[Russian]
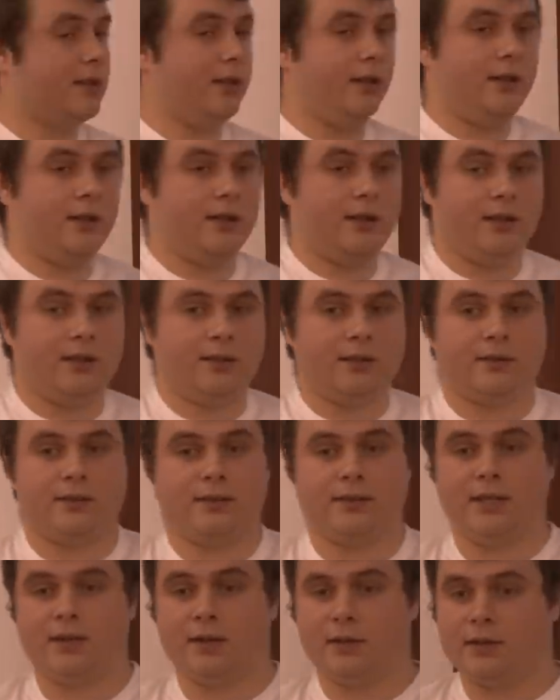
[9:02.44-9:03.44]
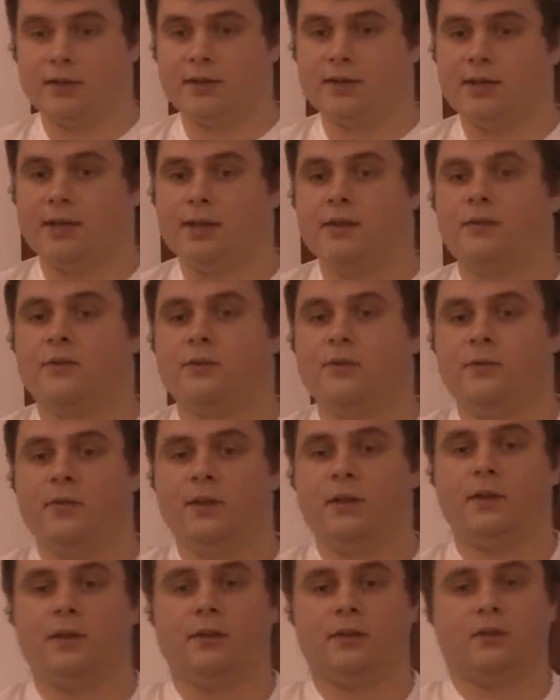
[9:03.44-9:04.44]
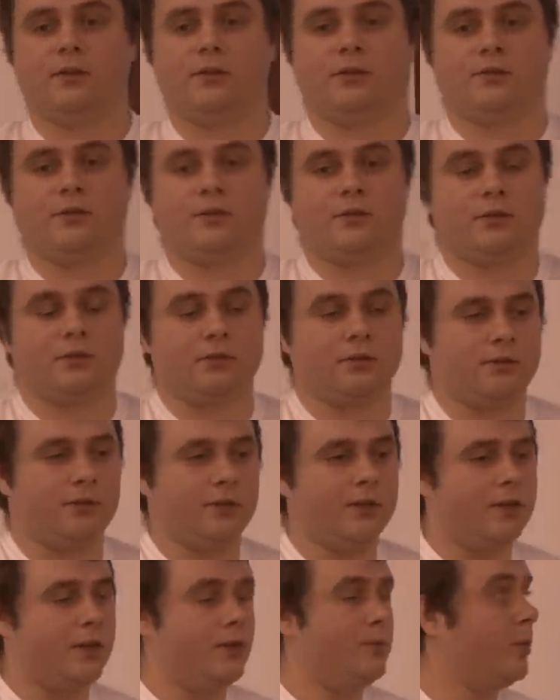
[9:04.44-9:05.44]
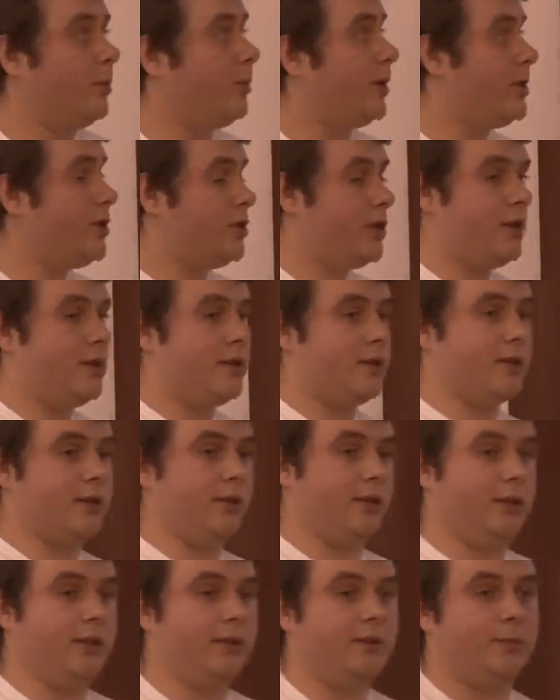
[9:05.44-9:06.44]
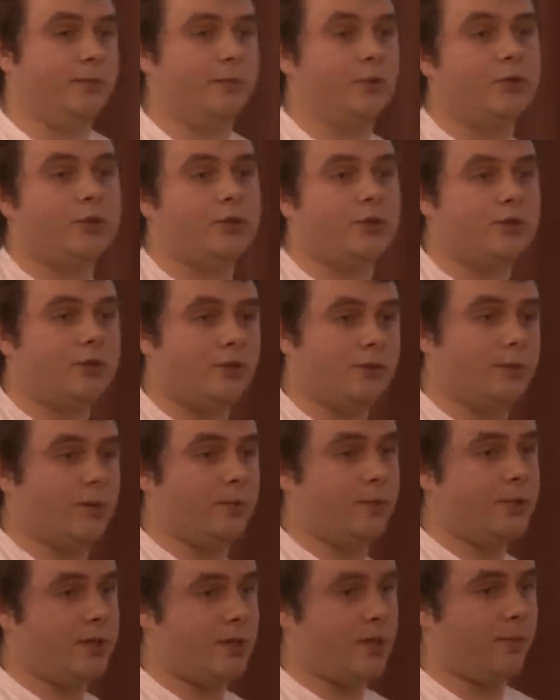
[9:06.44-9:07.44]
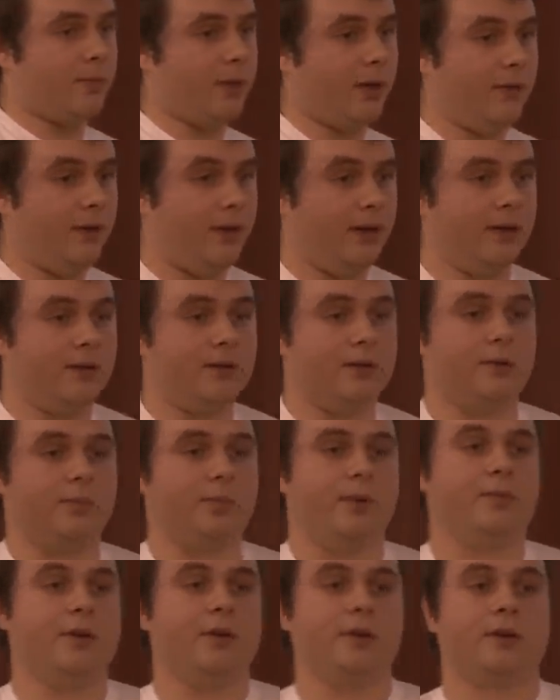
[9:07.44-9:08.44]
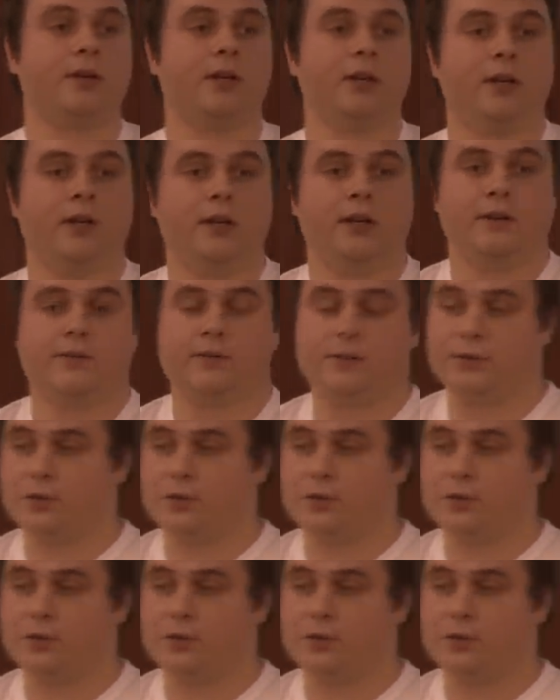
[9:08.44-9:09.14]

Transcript: скорее зеркало заднего вида. То есть вы к нему обращаетесь, когда вам нужно что-то быстро проверить. Например, в